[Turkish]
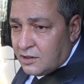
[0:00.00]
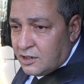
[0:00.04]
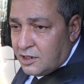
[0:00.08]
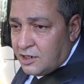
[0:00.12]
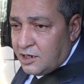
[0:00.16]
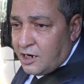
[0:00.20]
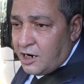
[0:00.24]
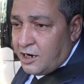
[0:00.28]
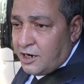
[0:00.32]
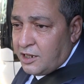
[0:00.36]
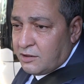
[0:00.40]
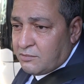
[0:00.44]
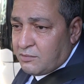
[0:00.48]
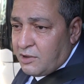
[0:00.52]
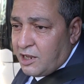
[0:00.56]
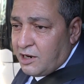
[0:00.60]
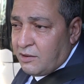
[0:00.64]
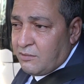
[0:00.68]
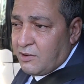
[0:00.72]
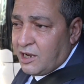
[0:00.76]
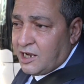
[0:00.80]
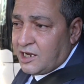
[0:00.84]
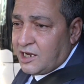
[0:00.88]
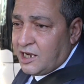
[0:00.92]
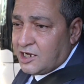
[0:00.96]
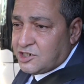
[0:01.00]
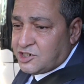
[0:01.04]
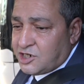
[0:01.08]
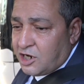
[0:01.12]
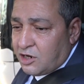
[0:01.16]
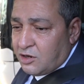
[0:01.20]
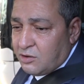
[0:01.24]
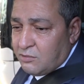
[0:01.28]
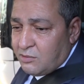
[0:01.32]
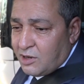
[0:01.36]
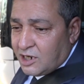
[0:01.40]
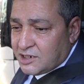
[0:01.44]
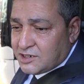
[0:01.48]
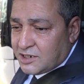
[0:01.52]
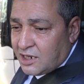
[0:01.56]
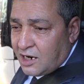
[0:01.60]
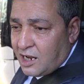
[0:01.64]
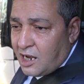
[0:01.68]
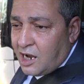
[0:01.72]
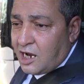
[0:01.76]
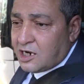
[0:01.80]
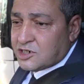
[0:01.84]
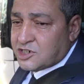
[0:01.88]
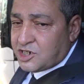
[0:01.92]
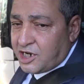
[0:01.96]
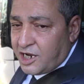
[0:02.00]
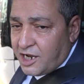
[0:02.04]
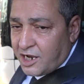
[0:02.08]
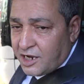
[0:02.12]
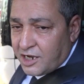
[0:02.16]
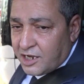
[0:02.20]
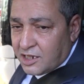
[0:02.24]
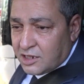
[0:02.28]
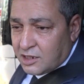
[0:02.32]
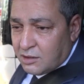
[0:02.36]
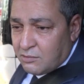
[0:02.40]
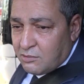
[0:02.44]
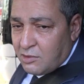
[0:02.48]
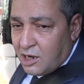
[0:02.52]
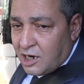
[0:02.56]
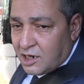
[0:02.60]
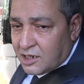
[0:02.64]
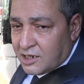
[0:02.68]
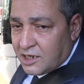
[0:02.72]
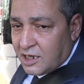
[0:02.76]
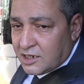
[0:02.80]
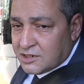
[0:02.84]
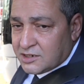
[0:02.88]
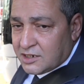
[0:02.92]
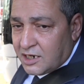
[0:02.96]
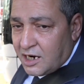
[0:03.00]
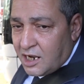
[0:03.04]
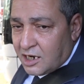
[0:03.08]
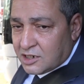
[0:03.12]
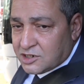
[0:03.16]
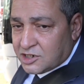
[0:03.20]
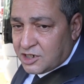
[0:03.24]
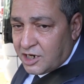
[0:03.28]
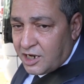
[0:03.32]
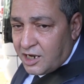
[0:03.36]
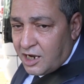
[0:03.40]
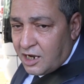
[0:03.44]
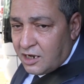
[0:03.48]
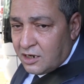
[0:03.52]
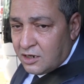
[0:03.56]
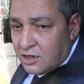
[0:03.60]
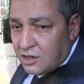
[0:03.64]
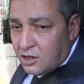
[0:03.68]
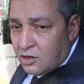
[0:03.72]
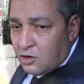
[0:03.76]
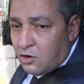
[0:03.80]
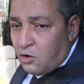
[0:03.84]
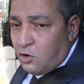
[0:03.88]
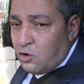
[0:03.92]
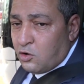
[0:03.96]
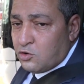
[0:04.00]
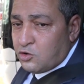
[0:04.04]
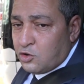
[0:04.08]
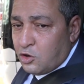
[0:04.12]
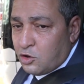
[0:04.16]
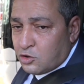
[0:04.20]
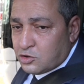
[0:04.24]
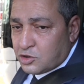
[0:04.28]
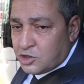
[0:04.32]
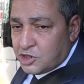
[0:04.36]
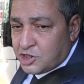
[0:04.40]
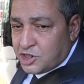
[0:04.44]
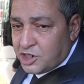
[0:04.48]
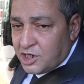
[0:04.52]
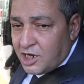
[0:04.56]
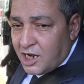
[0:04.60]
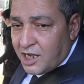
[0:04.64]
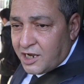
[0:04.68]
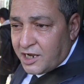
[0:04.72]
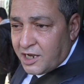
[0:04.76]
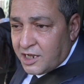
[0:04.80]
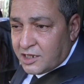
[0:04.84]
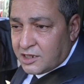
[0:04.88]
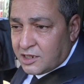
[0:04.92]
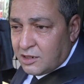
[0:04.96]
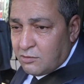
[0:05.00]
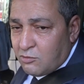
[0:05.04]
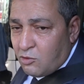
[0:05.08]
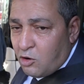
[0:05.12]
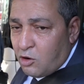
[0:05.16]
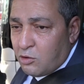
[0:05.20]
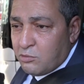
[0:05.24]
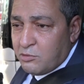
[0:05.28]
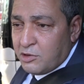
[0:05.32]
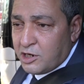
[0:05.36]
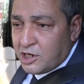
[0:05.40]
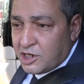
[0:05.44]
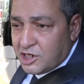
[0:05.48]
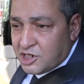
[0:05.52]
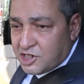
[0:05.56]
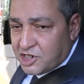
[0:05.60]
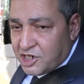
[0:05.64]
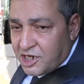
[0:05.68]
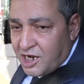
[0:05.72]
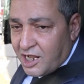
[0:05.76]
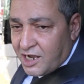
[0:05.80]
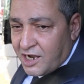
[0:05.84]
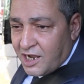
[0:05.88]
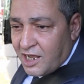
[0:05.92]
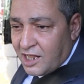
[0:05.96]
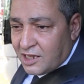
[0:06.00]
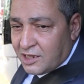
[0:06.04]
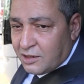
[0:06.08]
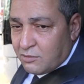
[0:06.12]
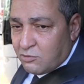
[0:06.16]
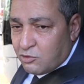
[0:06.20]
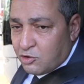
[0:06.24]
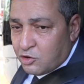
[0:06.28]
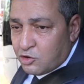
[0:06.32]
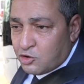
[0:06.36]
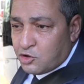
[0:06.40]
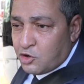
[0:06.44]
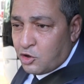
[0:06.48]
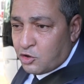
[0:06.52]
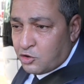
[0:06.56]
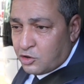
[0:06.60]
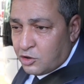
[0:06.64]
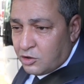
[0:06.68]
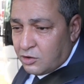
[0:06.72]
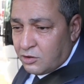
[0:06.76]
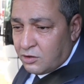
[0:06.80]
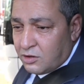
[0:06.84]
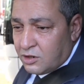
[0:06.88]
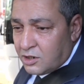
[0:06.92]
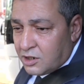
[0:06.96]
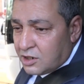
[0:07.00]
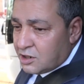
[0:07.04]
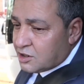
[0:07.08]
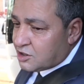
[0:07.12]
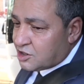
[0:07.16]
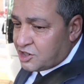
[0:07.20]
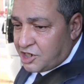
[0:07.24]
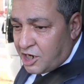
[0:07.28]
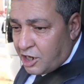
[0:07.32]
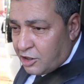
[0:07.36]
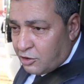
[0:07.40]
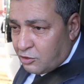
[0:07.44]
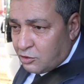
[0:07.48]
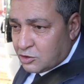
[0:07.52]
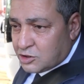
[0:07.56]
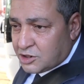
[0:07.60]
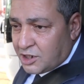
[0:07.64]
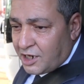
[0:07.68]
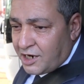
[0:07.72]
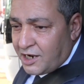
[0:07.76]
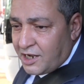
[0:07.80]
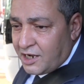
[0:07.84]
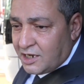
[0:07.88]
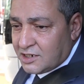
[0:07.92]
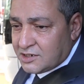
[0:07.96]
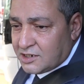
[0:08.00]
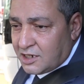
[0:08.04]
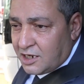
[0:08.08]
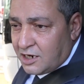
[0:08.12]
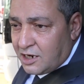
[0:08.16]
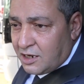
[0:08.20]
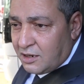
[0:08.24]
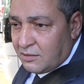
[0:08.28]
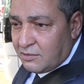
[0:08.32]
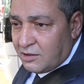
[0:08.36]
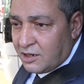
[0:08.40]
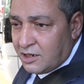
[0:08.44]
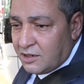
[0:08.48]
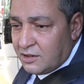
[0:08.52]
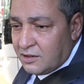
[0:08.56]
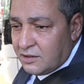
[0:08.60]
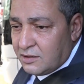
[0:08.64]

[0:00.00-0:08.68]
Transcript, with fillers: İnan etmenime geçen gün mesela Akçay'a gittim, Balıkesir Akçay'a. 14 kişiyle gittim, 11 kişiyle geldim. Bunun kökü kar olsa ne yazar abi?